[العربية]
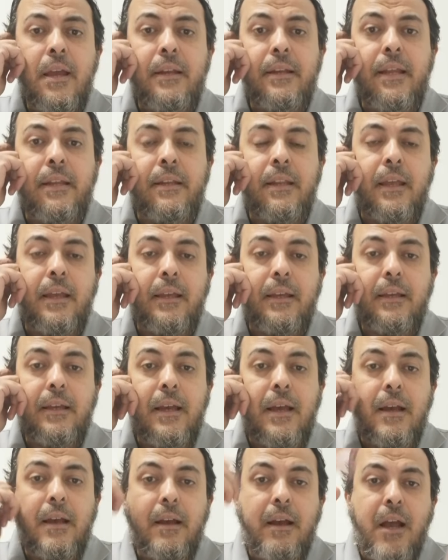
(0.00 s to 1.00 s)
لان
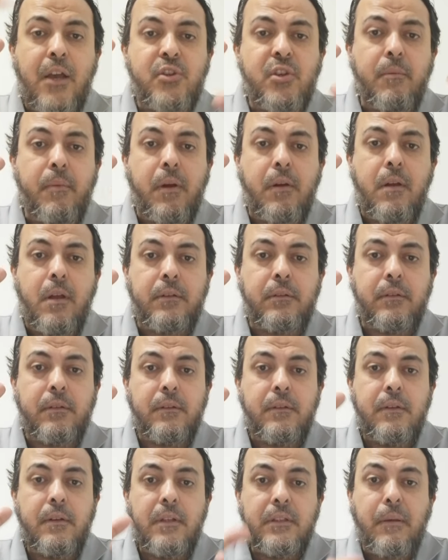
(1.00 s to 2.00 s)
10 مرات
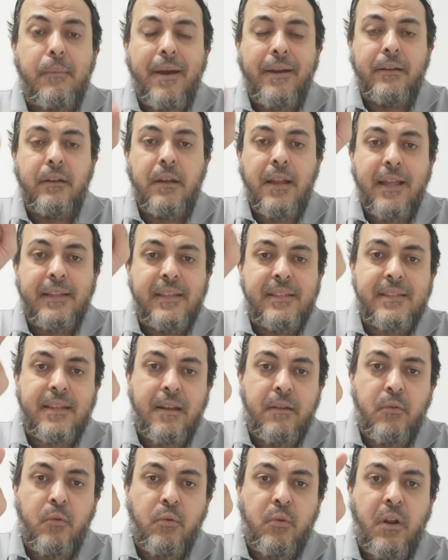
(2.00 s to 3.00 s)
طبعا الحديث
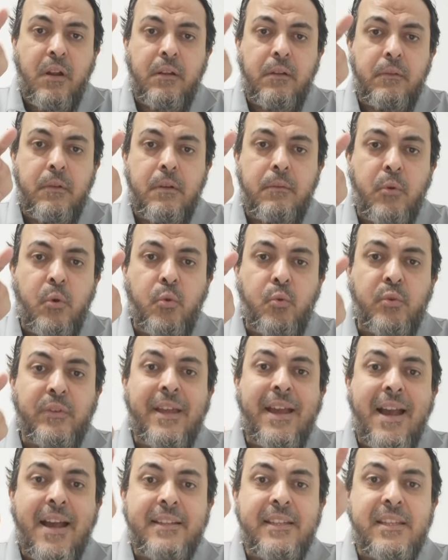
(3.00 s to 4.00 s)
اللي بقوله لكم
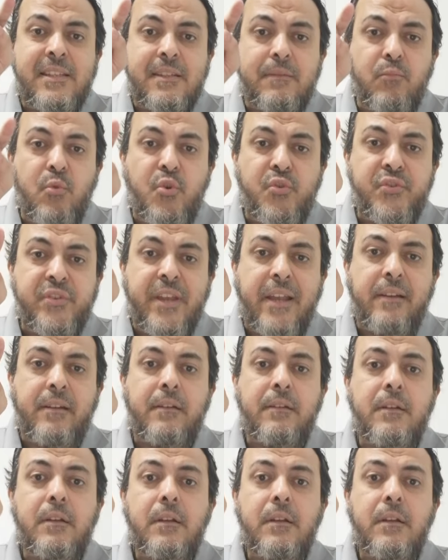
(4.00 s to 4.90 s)
ده حديث مرسل